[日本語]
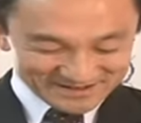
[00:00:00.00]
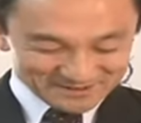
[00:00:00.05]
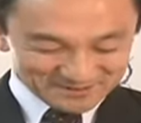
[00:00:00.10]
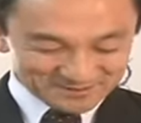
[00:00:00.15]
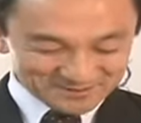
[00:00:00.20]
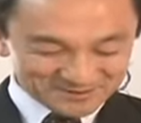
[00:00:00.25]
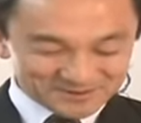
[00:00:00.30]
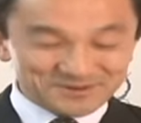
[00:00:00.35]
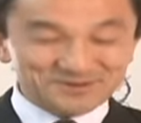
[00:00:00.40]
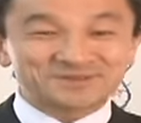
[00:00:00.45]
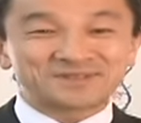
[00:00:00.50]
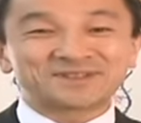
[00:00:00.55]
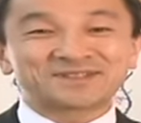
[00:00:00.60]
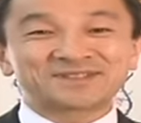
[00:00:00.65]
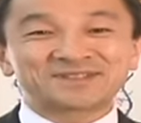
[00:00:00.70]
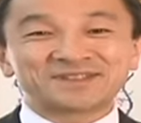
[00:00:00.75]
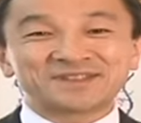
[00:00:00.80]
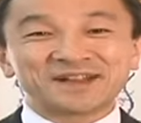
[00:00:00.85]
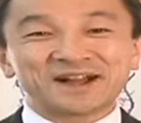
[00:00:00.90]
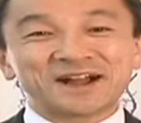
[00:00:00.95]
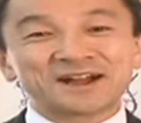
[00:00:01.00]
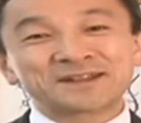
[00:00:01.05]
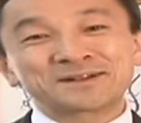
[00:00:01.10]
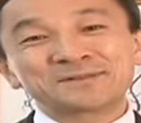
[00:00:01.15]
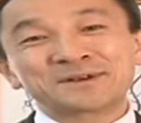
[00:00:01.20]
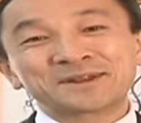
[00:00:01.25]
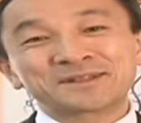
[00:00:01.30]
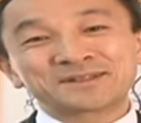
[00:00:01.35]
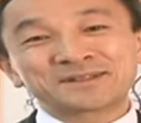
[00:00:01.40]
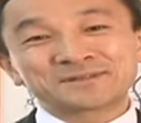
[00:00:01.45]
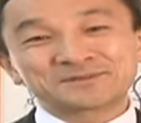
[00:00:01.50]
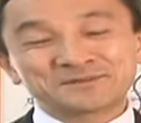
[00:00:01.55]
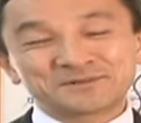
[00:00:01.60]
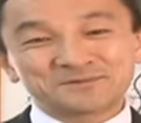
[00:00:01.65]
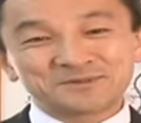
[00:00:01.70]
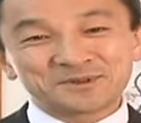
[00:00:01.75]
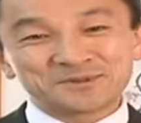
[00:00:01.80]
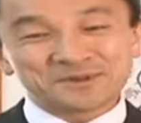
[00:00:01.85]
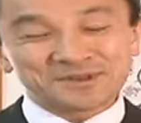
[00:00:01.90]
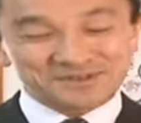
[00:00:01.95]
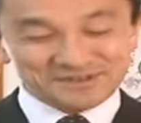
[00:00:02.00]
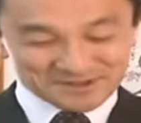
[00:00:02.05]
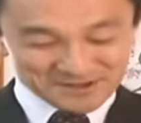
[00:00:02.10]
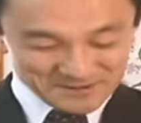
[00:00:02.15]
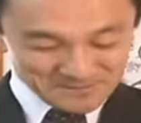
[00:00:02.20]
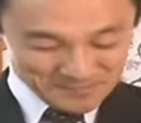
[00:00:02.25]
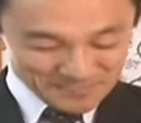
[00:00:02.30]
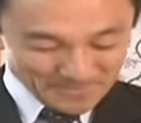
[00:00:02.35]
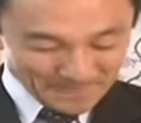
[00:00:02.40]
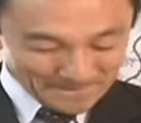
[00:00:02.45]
この9節に表れてると思いますね。